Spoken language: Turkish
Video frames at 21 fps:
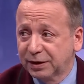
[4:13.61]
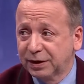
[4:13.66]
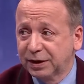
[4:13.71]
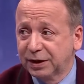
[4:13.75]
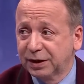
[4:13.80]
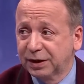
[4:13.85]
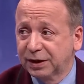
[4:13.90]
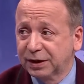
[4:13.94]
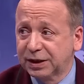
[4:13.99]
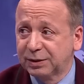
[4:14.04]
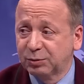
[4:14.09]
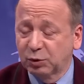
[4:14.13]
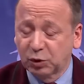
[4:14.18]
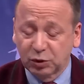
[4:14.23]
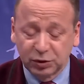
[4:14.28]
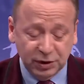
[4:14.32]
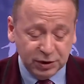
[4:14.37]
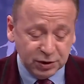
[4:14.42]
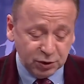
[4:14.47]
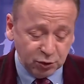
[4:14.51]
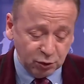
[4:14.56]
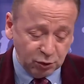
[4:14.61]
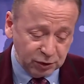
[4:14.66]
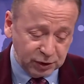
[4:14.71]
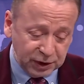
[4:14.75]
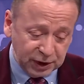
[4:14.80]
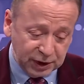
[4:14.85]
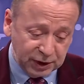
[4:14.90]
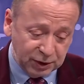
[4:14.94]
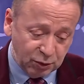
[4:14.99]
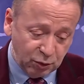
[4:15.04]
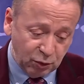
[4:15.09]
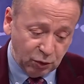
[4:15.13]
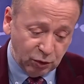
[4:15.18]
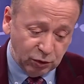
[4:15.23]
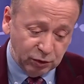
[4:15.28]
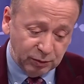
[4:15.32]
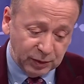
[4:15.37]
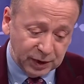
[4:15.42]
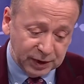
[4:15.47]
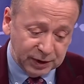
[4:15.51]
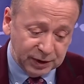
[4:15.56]
e, kim oynasa orada
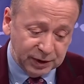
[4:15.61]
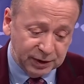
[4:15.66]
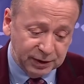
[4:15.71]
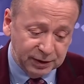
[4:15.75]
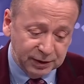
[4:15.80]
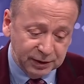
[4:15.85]
olmadı.